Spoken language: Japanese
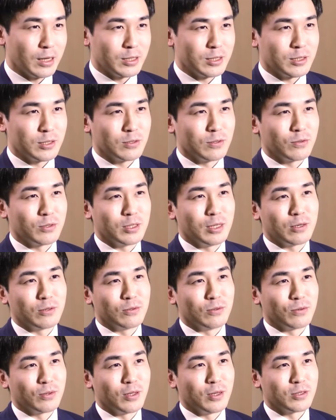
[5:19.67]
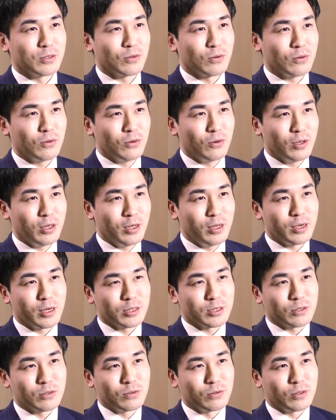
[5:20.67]
必要になるのでそこを AI が
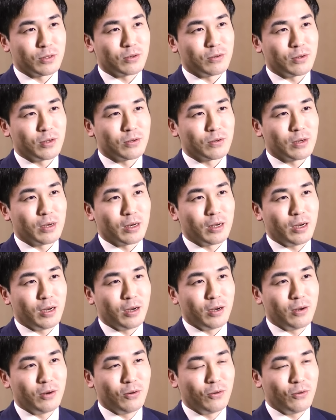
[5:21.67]
作ってくれるから